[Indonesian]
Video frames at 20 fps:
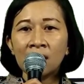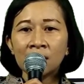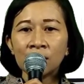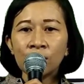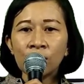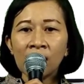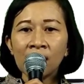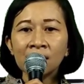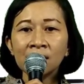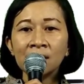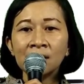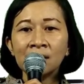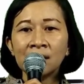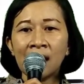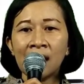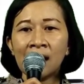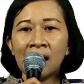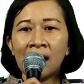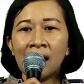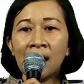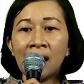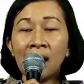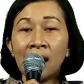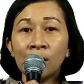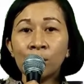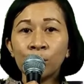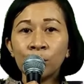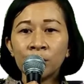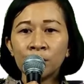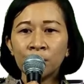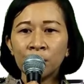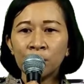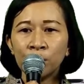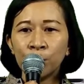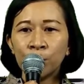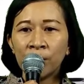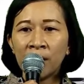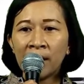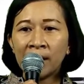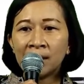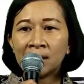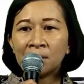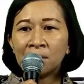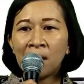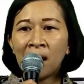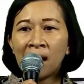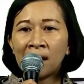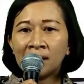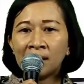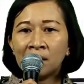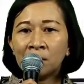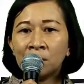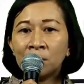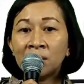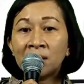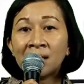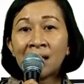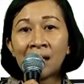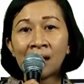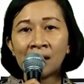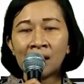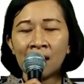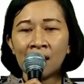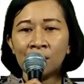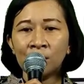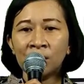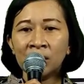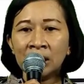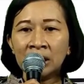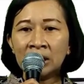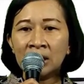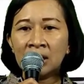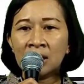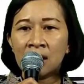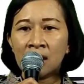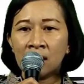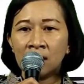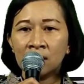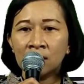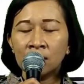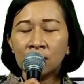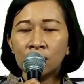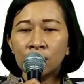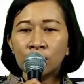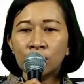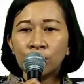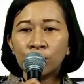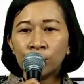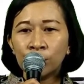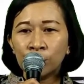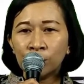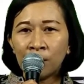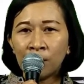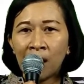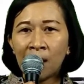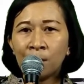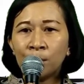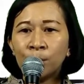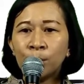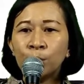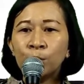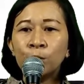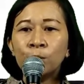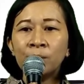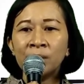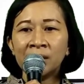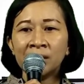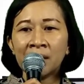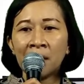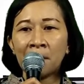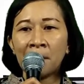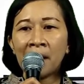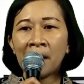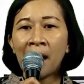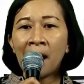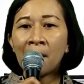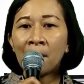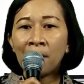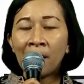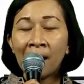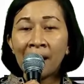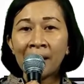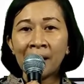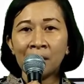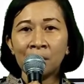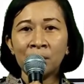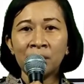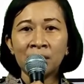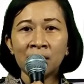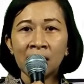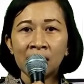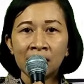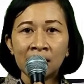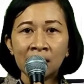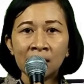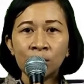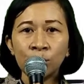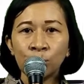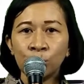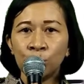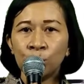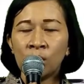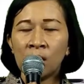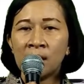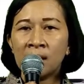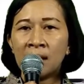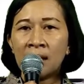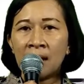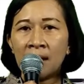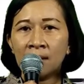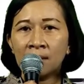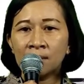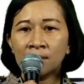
Seorang tentara harus mempunyai semangat yang besar dalam dirinya untuk mampu mencapai apa yang menjadi tujuannya.